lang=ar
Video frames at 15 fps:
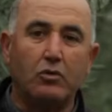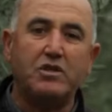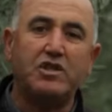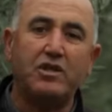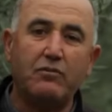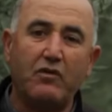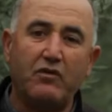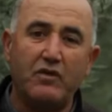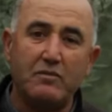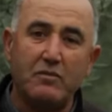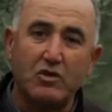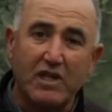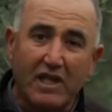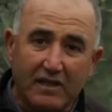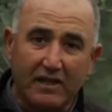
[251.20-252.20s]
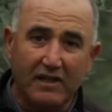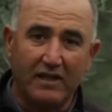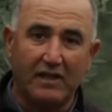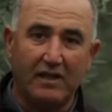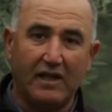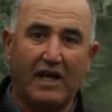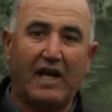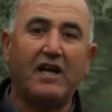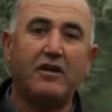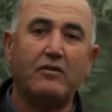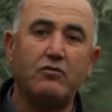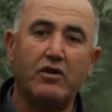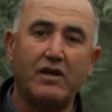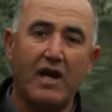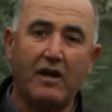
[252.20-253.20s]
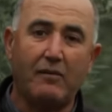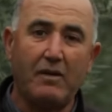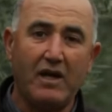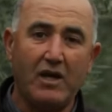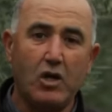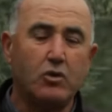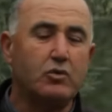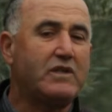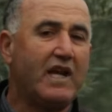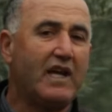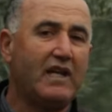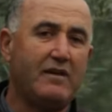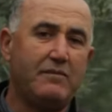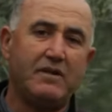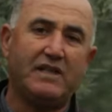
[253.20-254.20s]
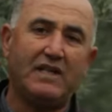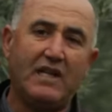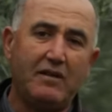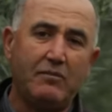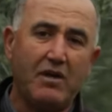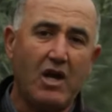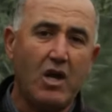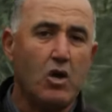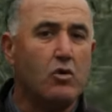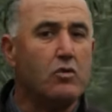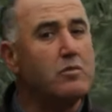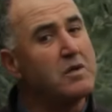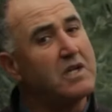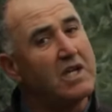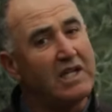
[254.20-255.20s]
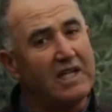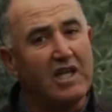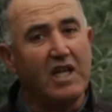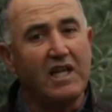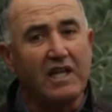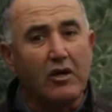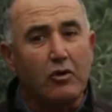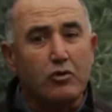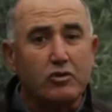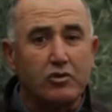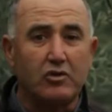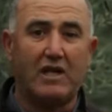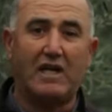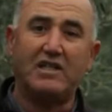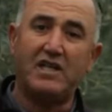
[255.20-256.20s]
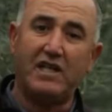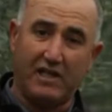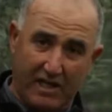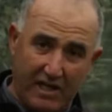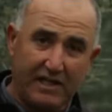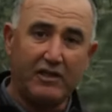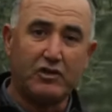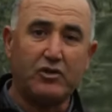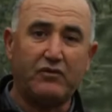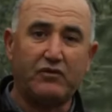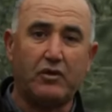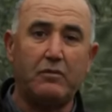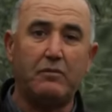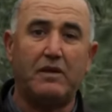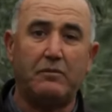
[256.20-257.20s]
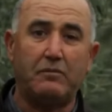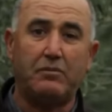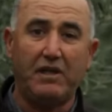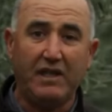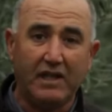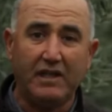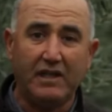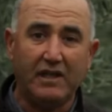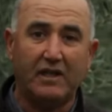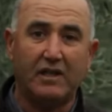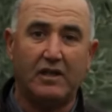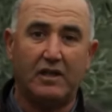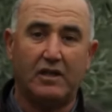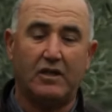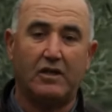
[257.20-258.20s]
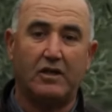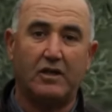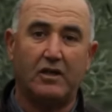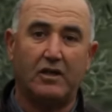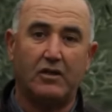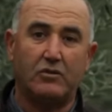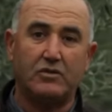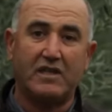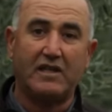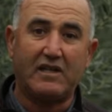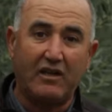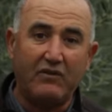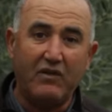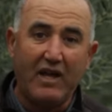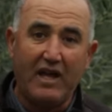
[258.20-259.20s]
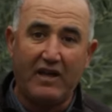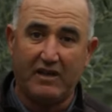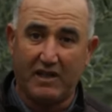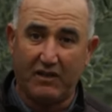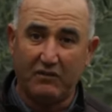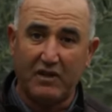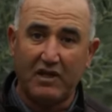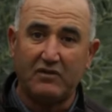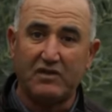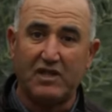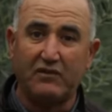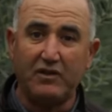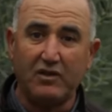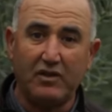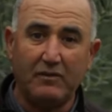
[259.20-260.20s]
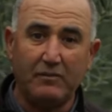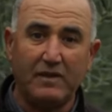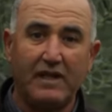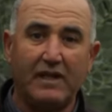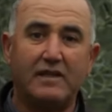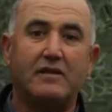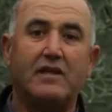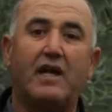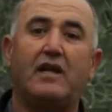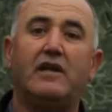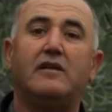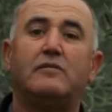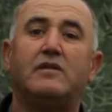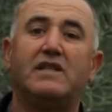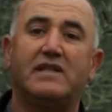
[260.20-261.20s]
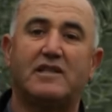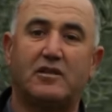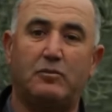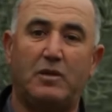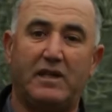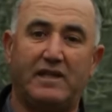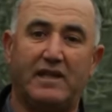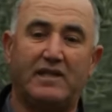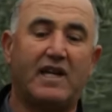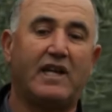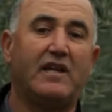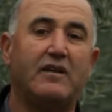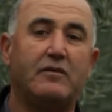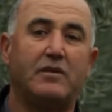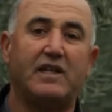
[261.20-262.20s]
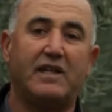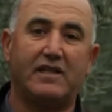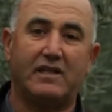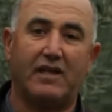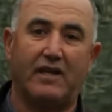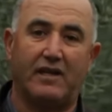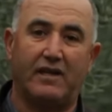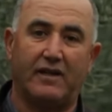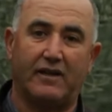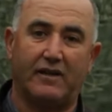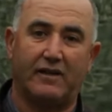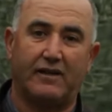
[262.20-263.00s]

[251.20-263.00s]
ويجيبوا في مشاتل غير مراقبه وداخله من ليبيا واللي هي اصولها جايه انا شفتهم بعيني وزاره الفلاحه كيف كيف شافتهم داخلين من اسبانيا داخلين من ايطاليا